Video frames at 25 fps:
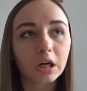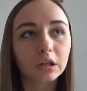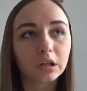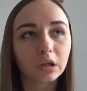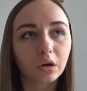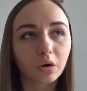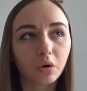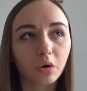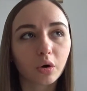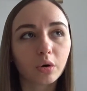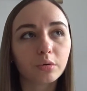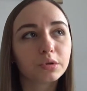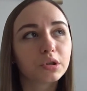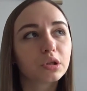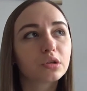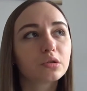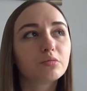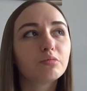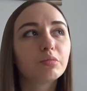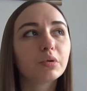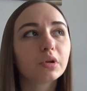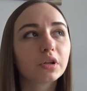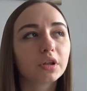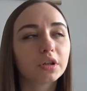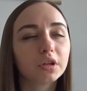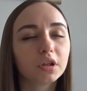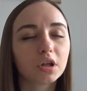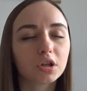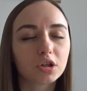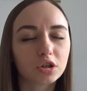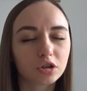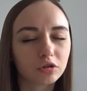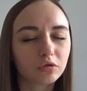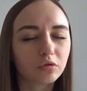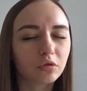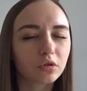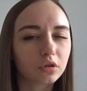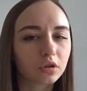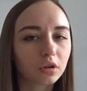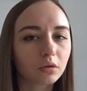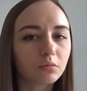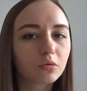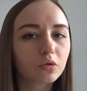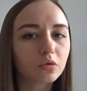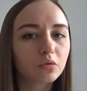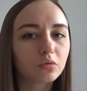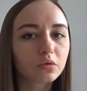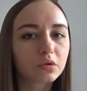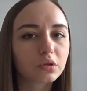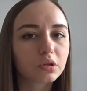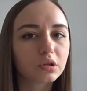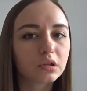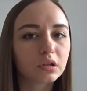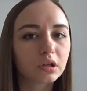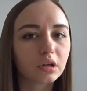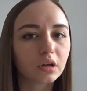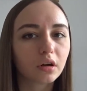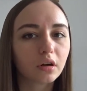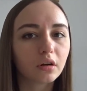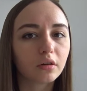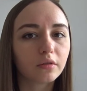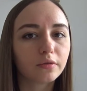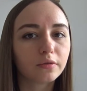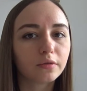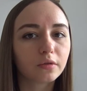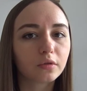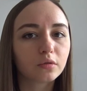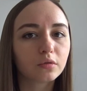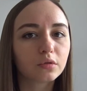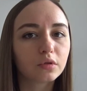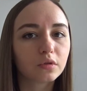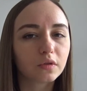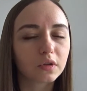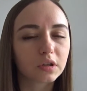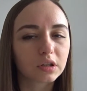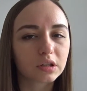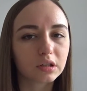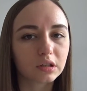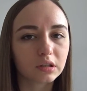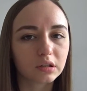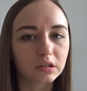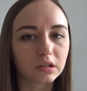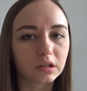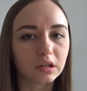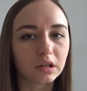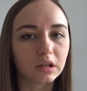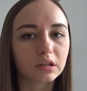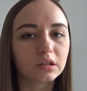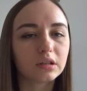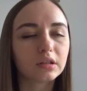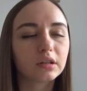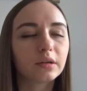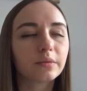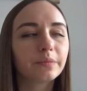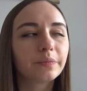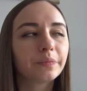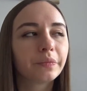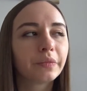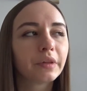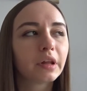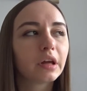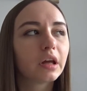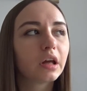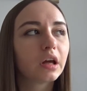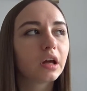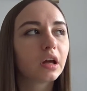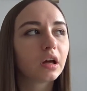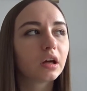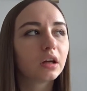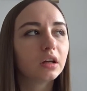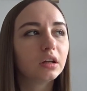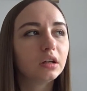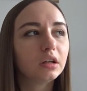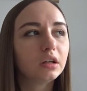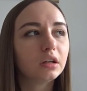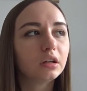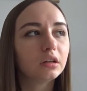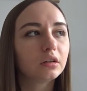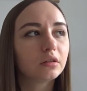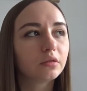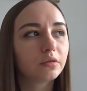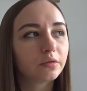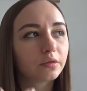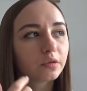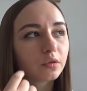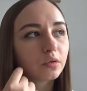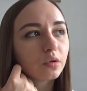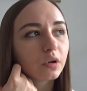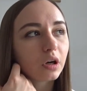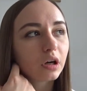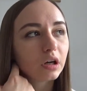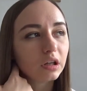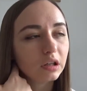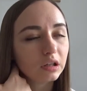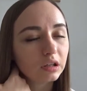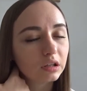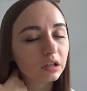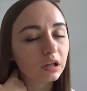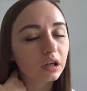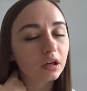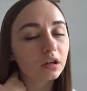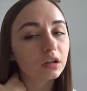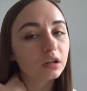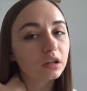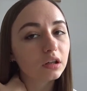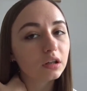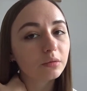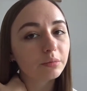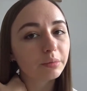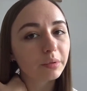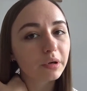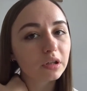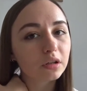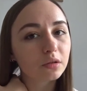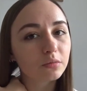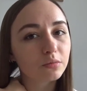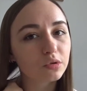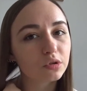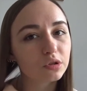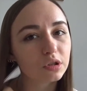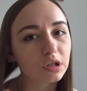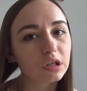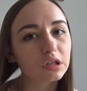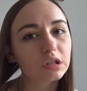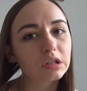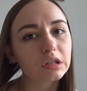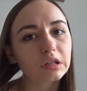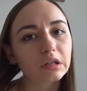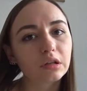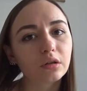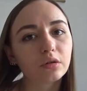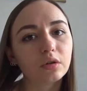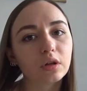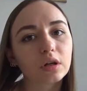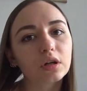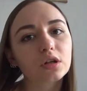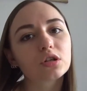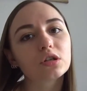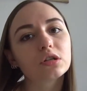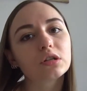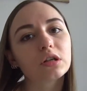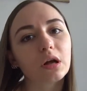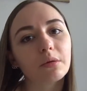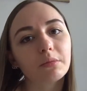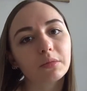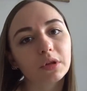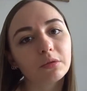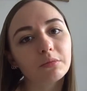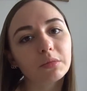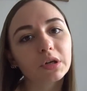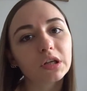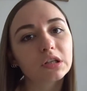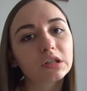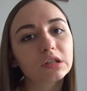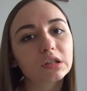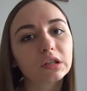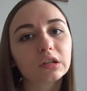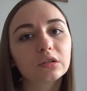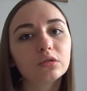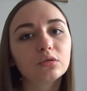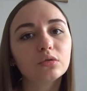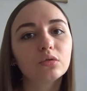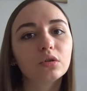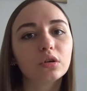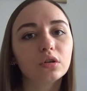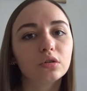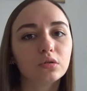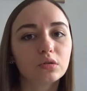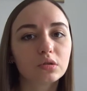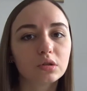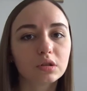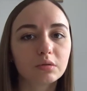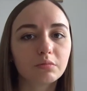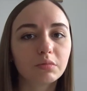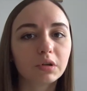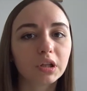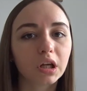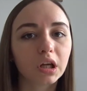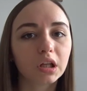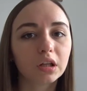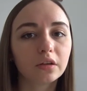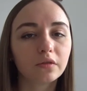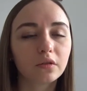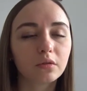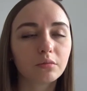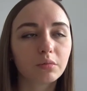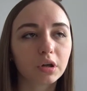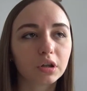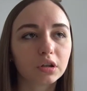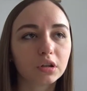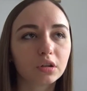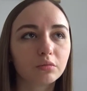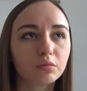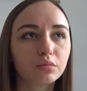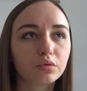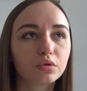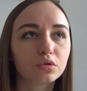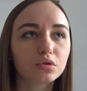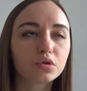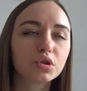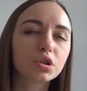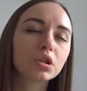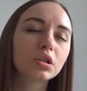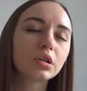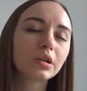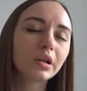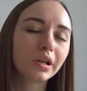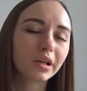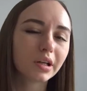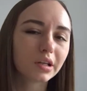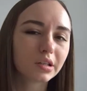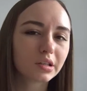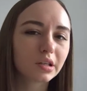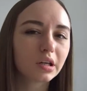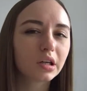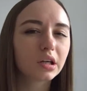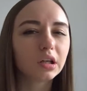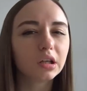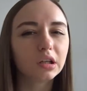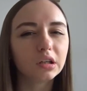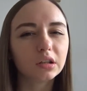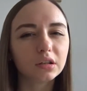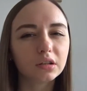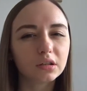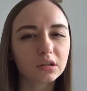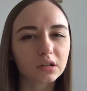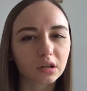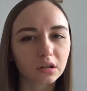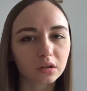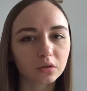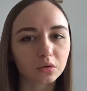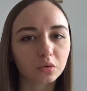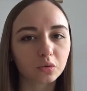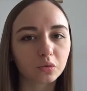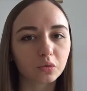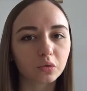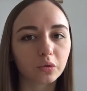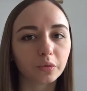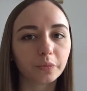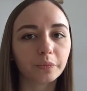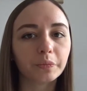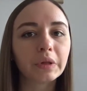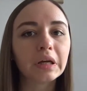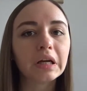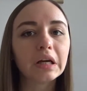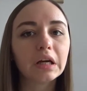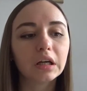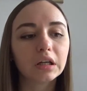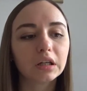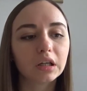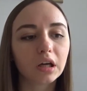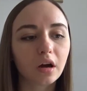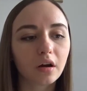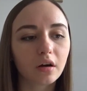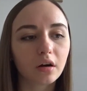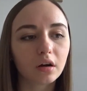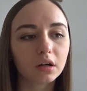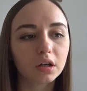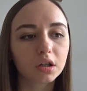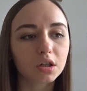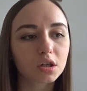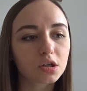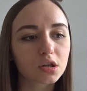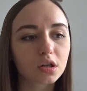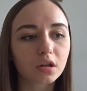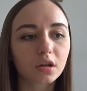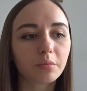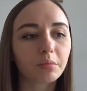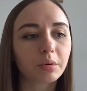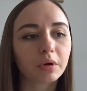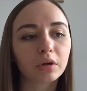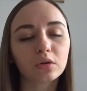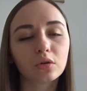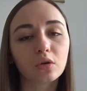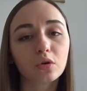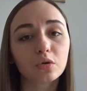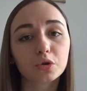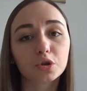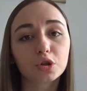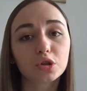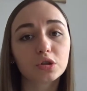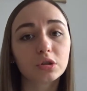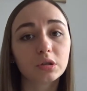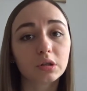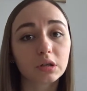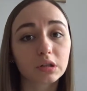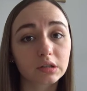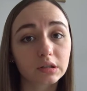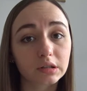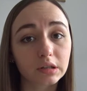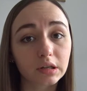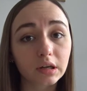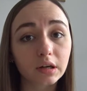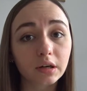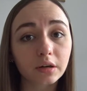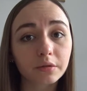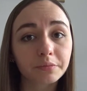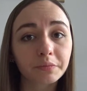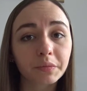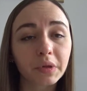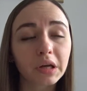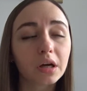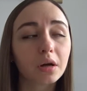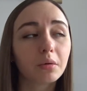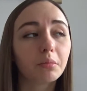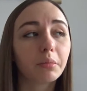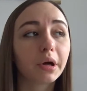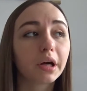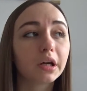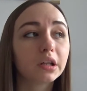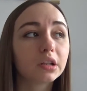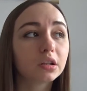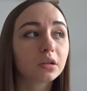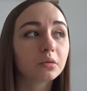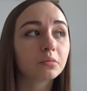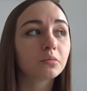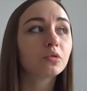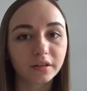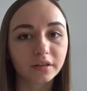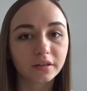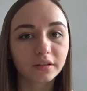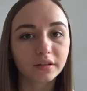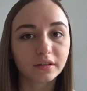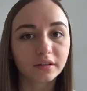такое у нас было на четвертом курсе в университете в Украине, и поэтому здесь делают так же самое на магистратуре, то есть тебе надо выбрать, ты будешь учить или язык, или литературу. Я решила продолжить язык, поэтому